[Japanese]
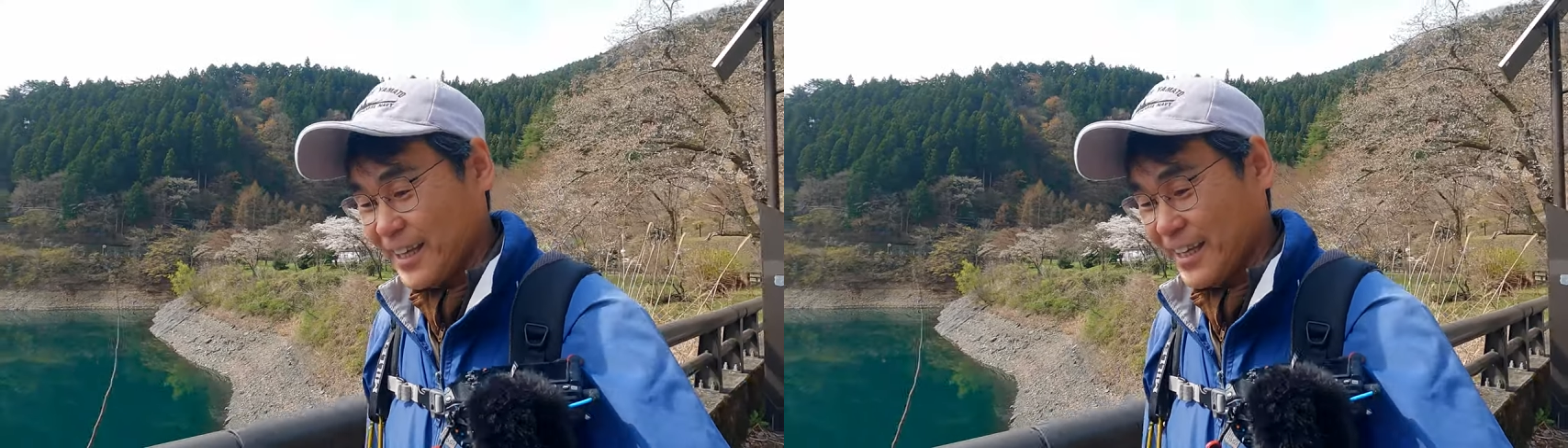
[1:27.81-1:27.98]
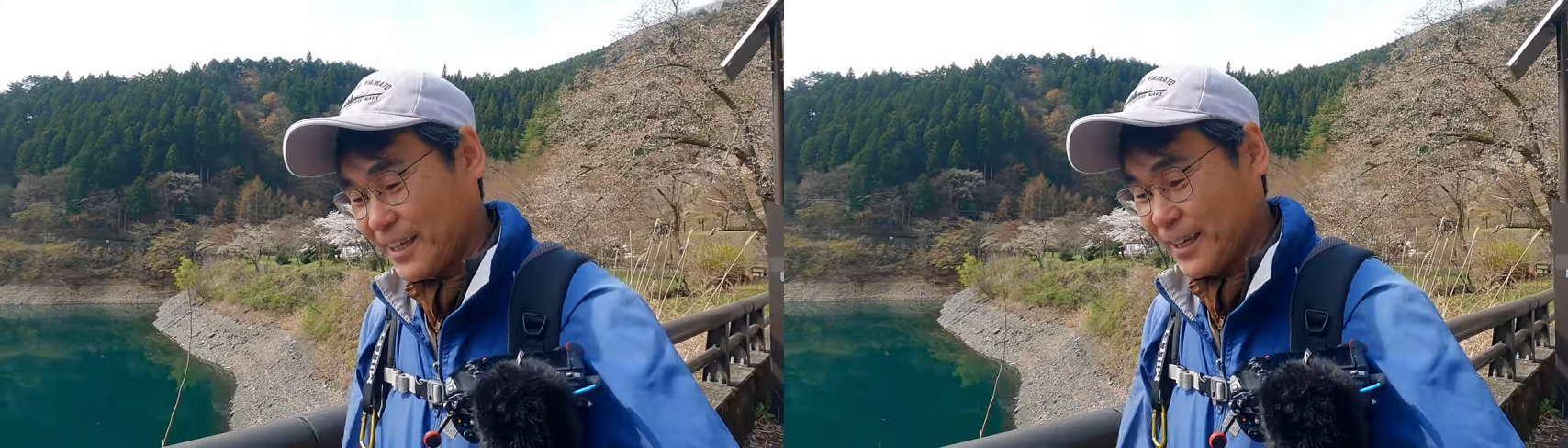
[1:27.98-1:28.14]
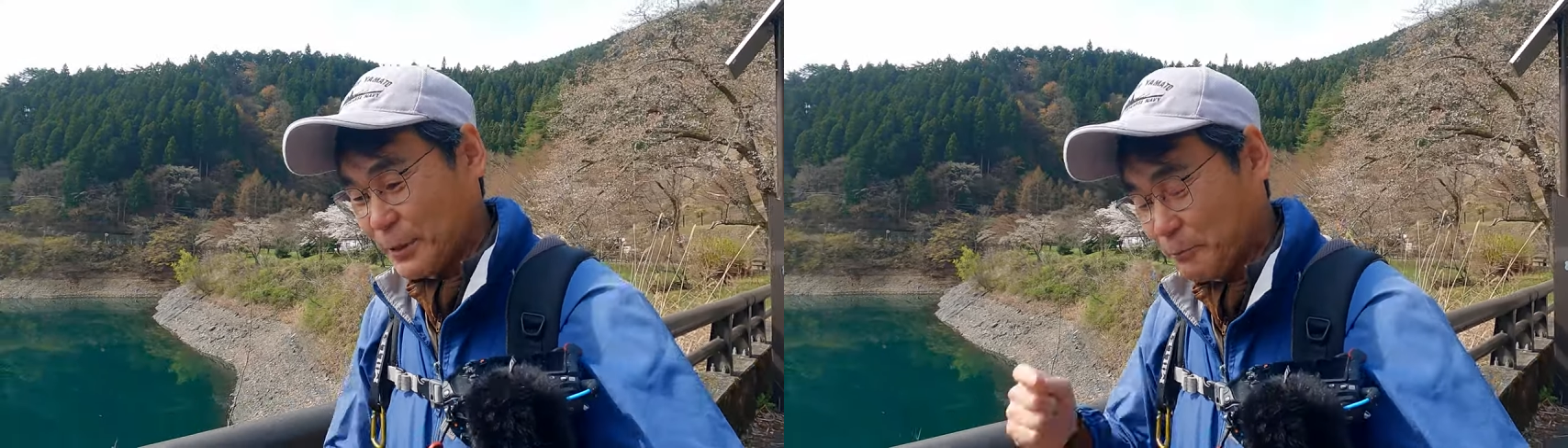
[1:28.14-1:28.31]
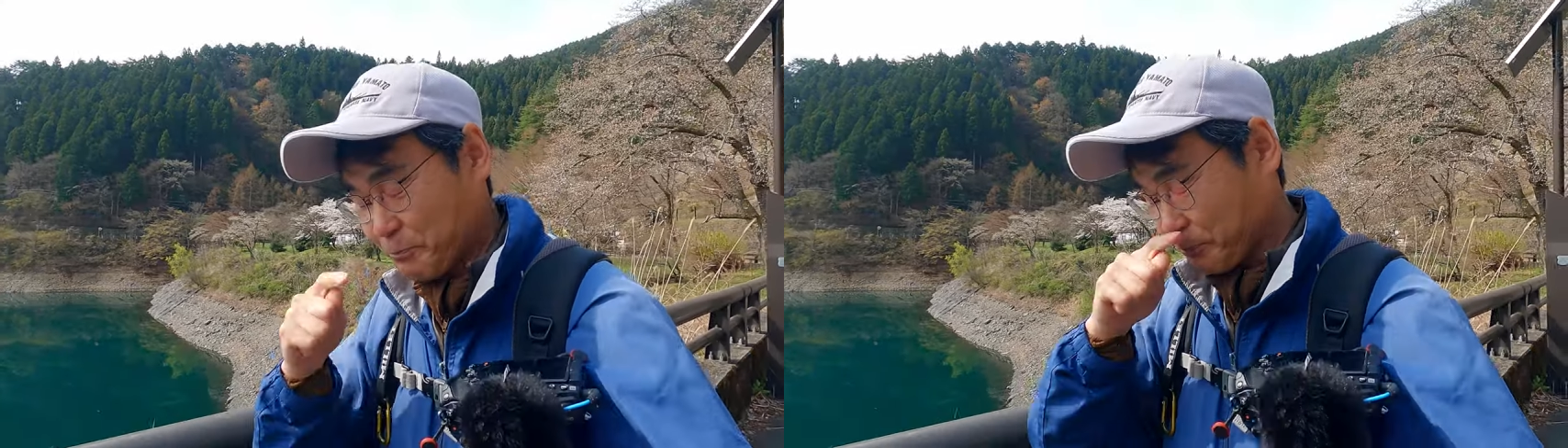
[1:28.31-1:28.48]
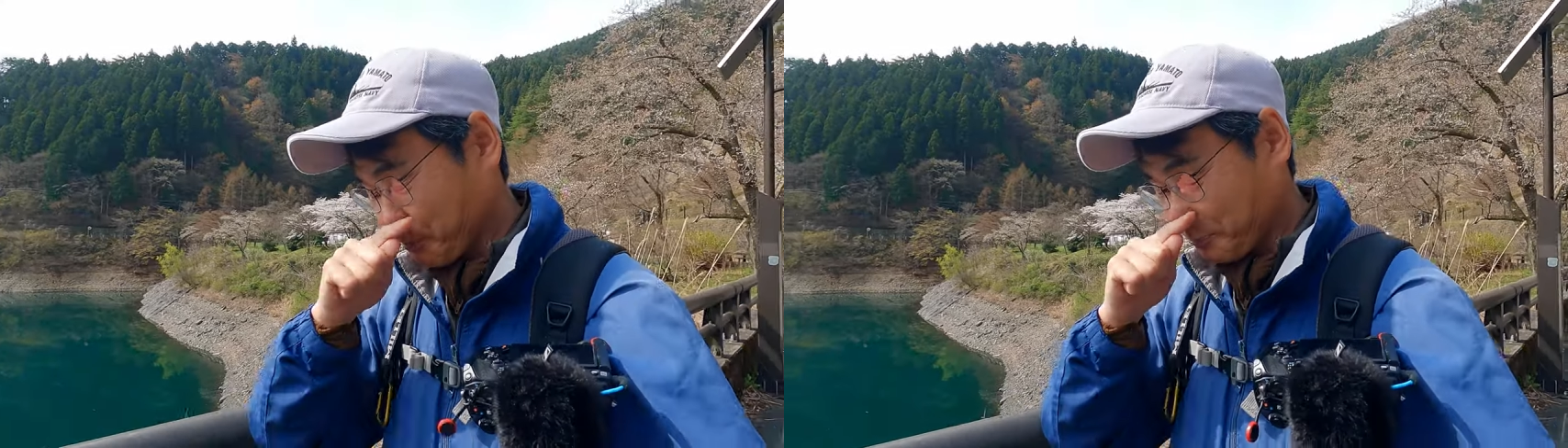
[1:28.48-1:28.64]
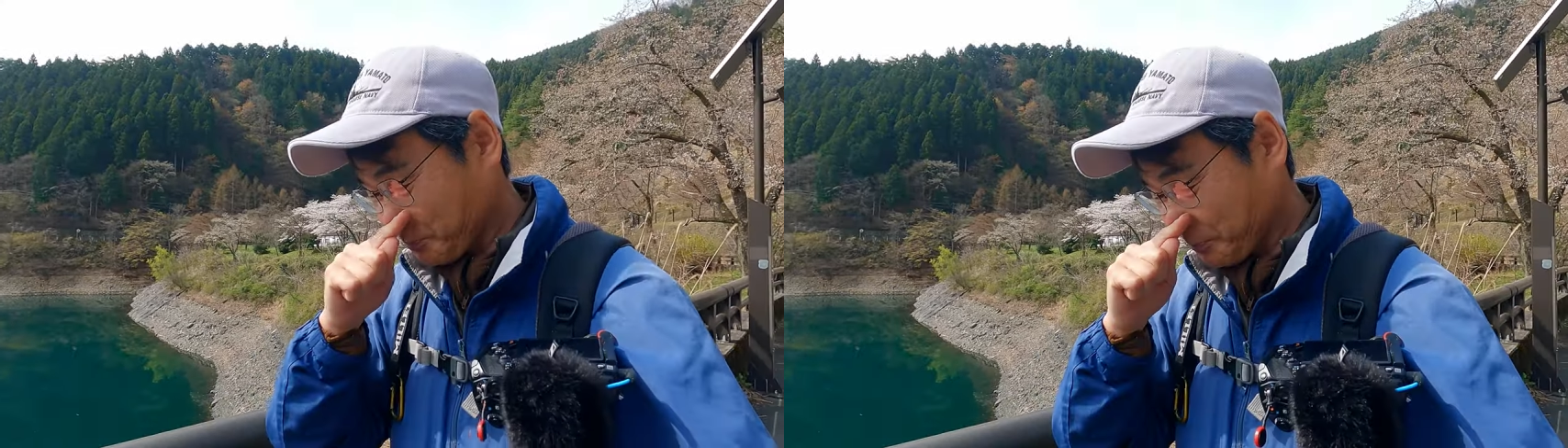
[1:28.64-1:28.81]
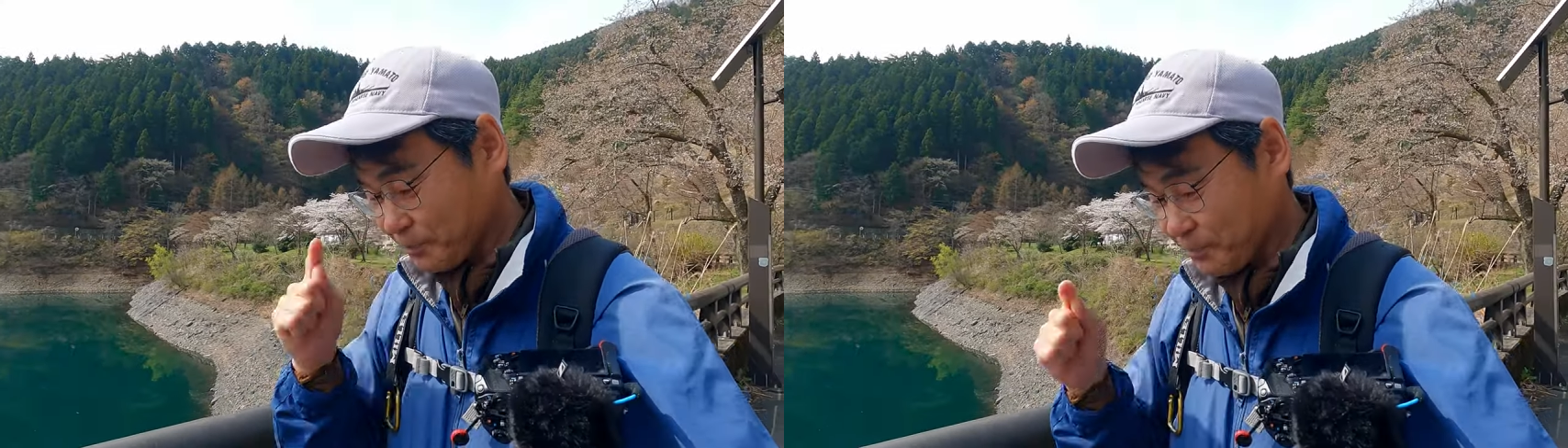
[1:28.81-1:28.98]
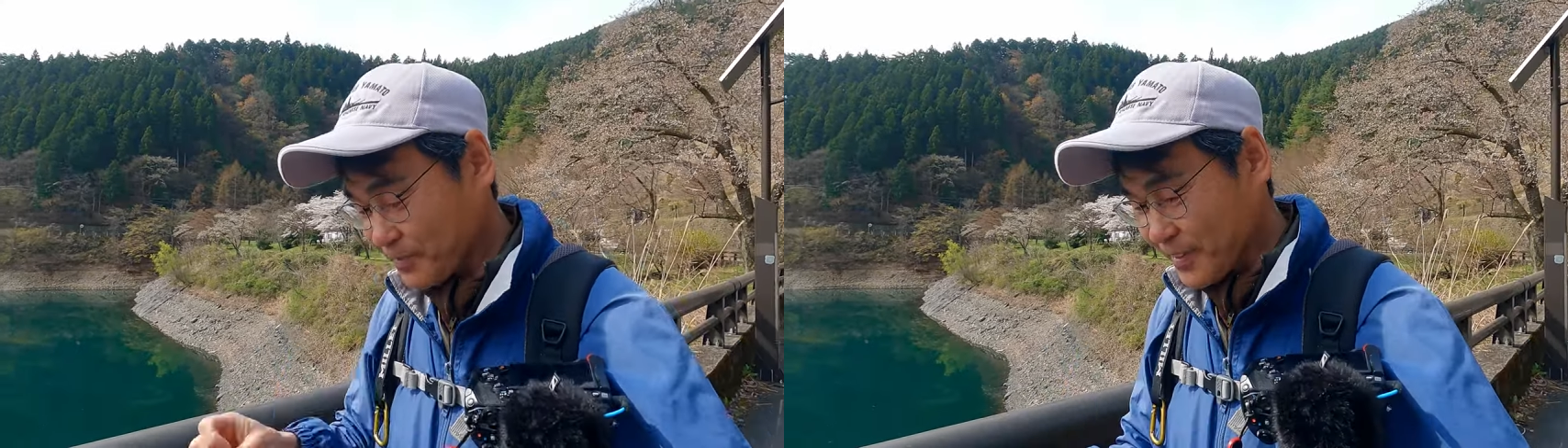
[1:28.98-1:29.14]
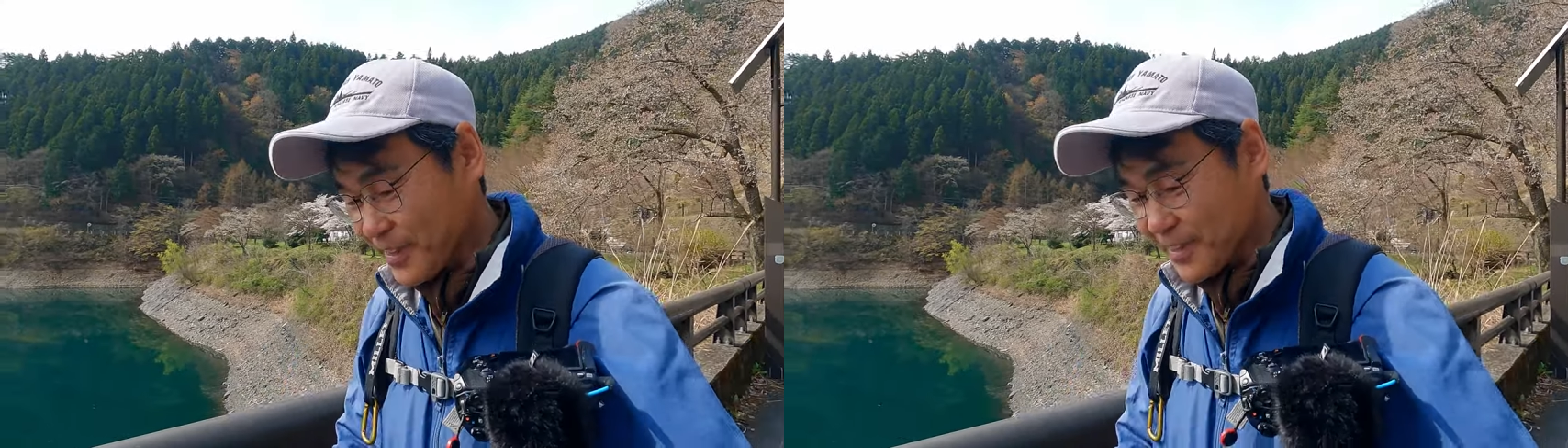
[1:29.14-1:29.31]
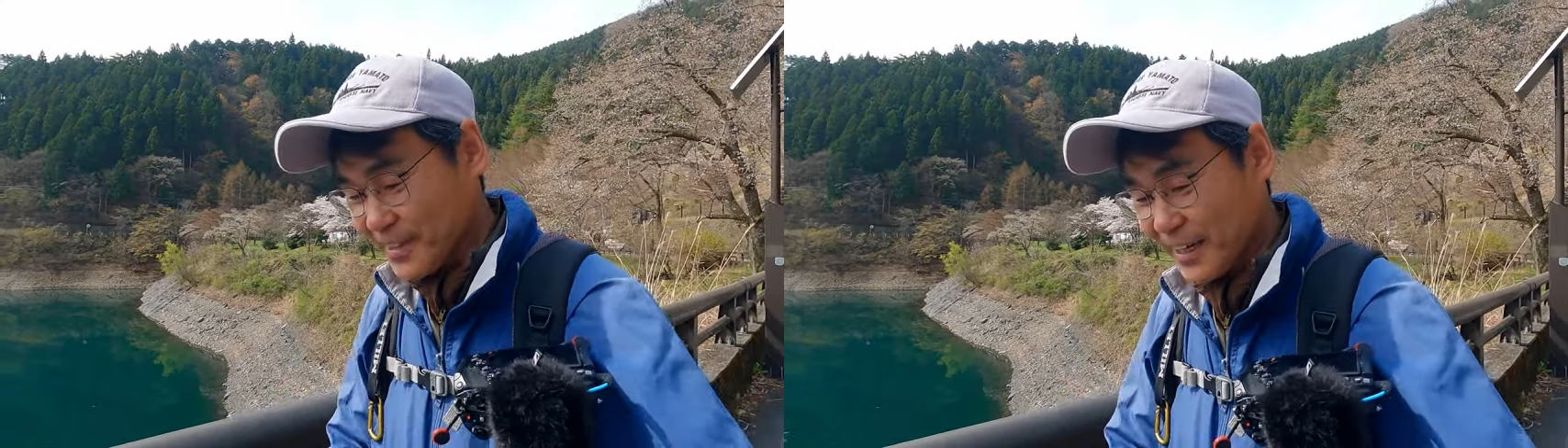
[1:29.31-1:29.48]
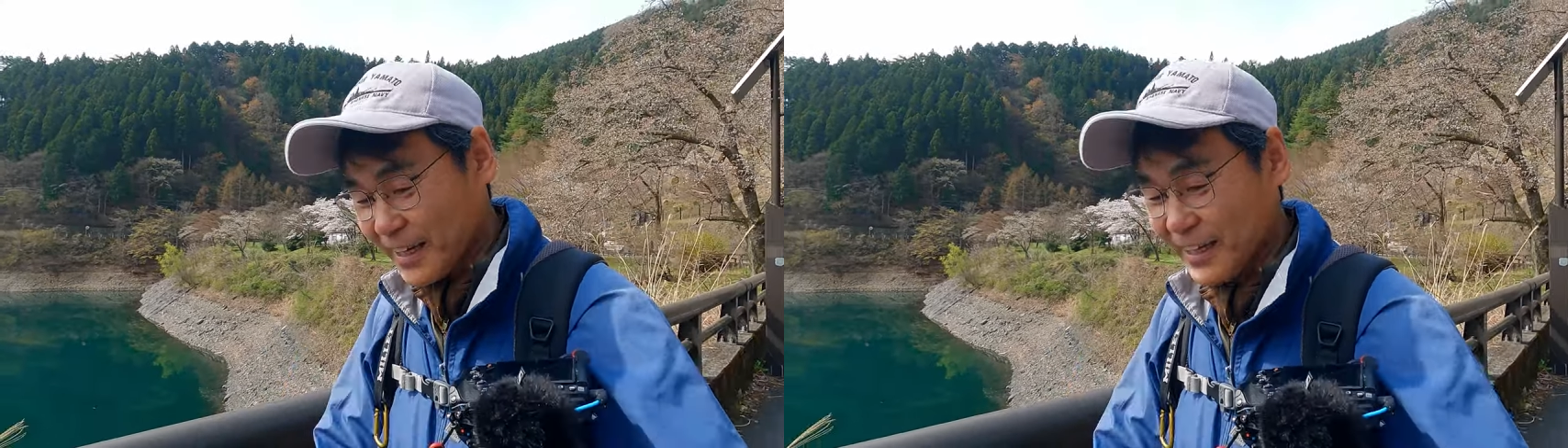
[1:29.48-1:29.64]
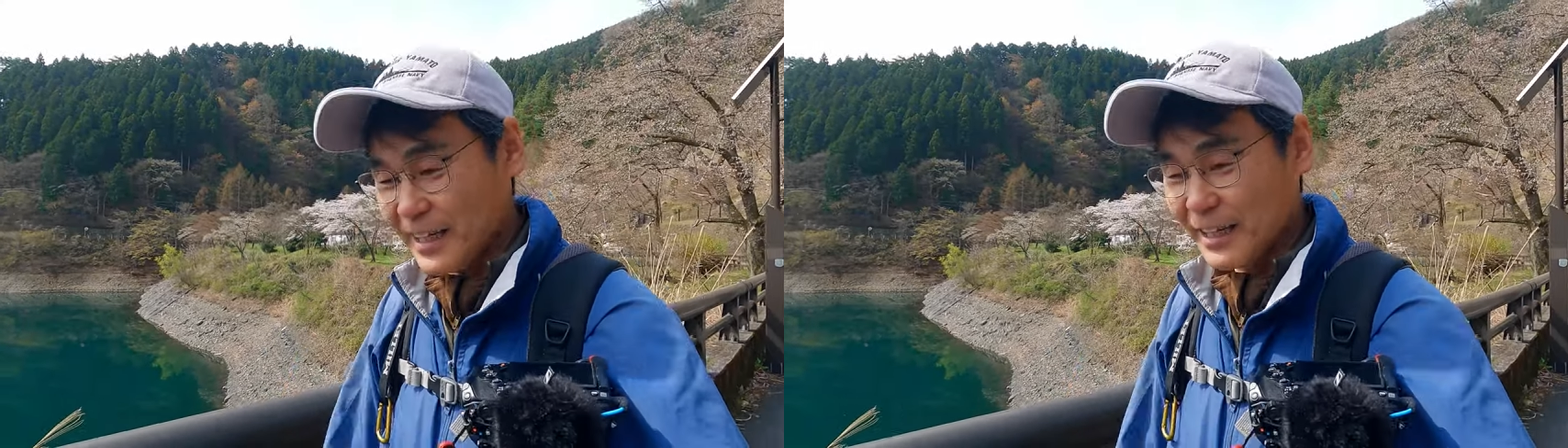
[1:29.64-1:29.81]
え
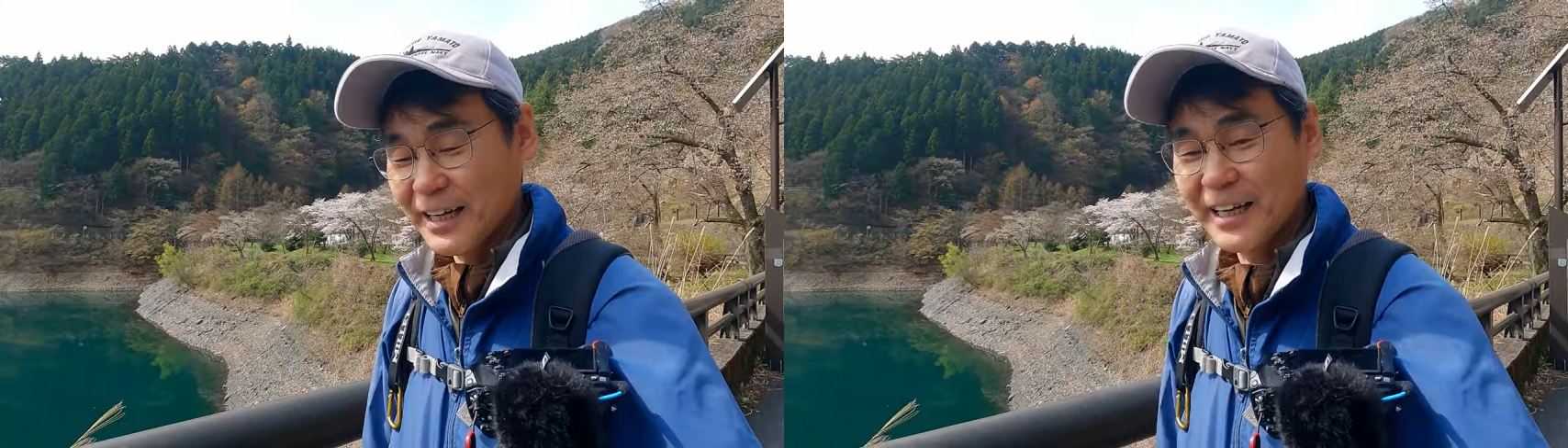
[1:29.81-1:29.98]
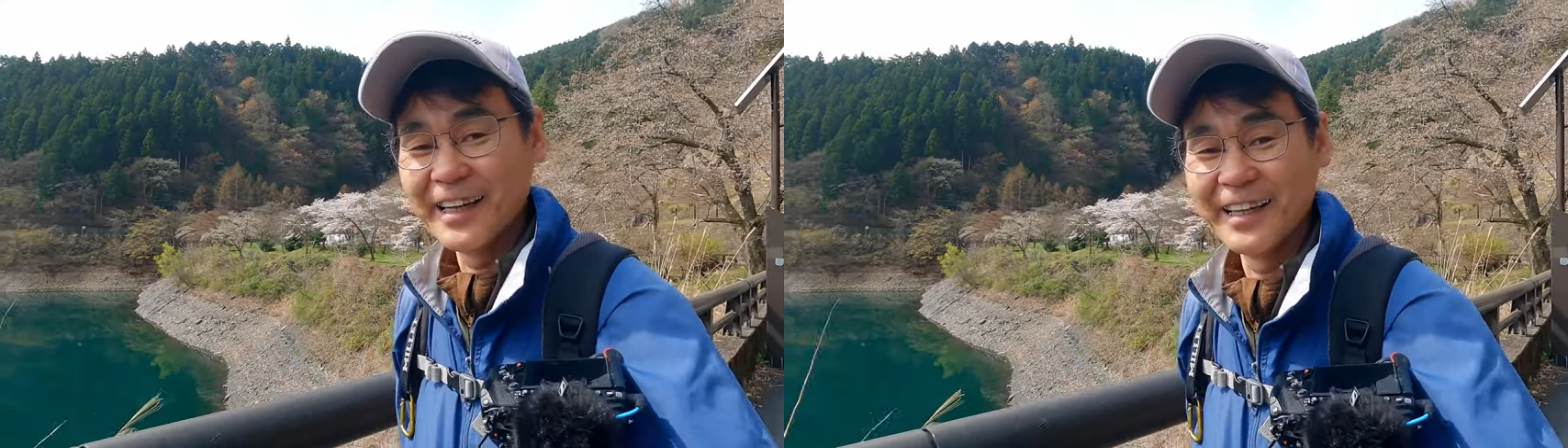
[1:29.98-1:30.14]
なかなか